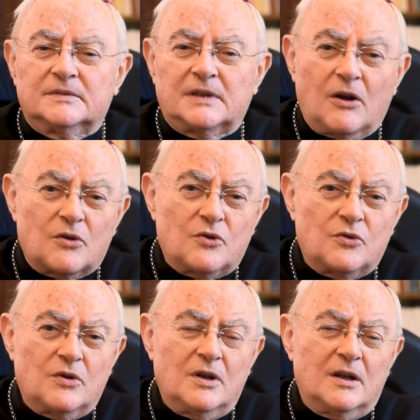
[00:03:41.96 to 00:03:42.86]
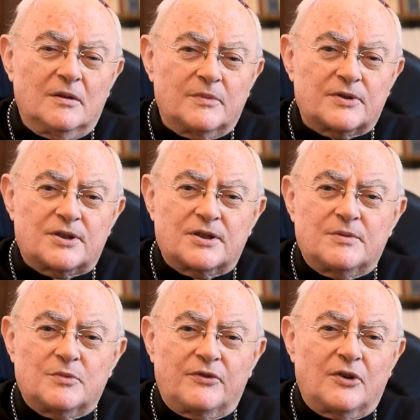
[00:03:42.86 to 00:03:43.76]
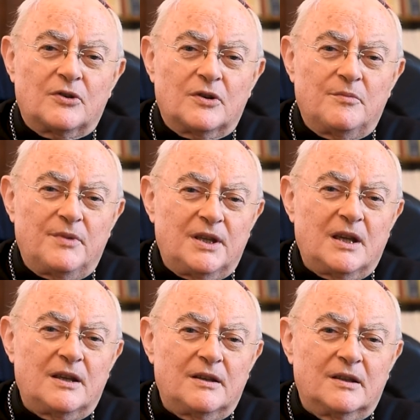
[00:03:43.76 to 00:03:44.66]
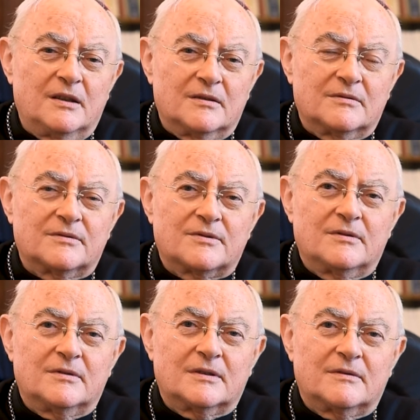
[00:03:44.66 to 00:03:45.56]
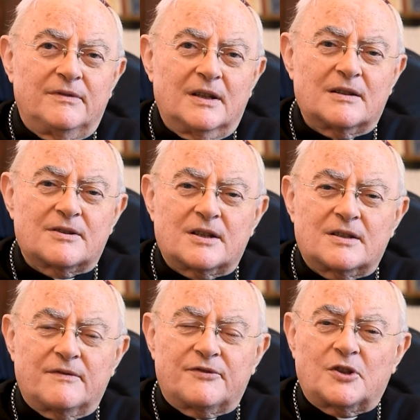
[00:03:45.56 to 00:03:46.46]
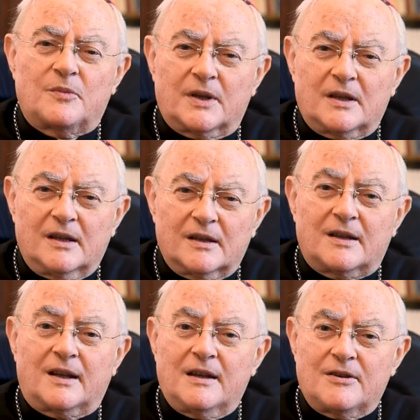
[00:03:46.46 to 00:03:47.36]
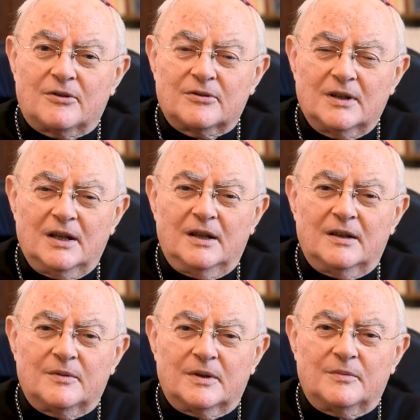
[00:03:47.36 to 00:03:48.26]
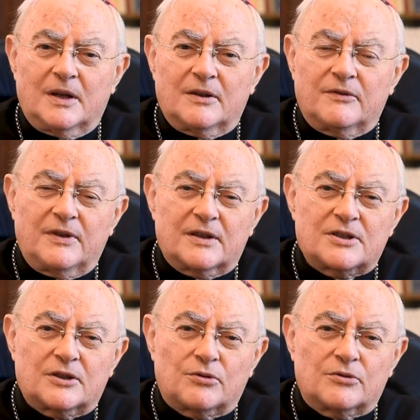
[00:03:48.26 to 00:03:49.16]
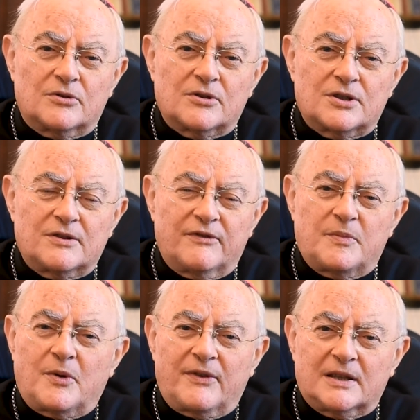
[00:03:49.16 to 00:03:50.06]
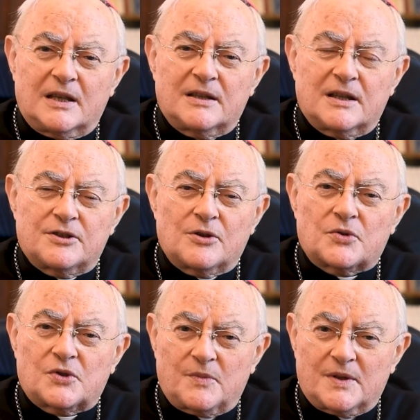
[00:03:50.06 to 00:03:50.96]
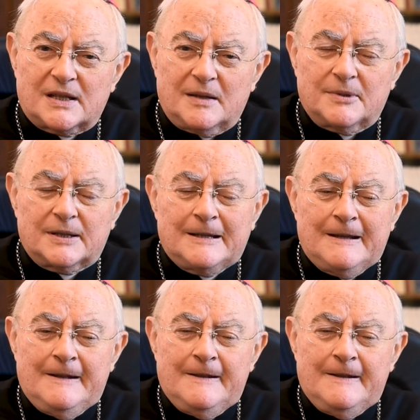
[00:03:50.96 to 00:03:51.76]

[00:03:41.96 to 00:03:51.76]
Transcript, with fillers: na ogół mężczyźni mówią mniej, e, wiele rzeczy w sobie kryją, mają większe trudności wypowiadania się o sobie samych.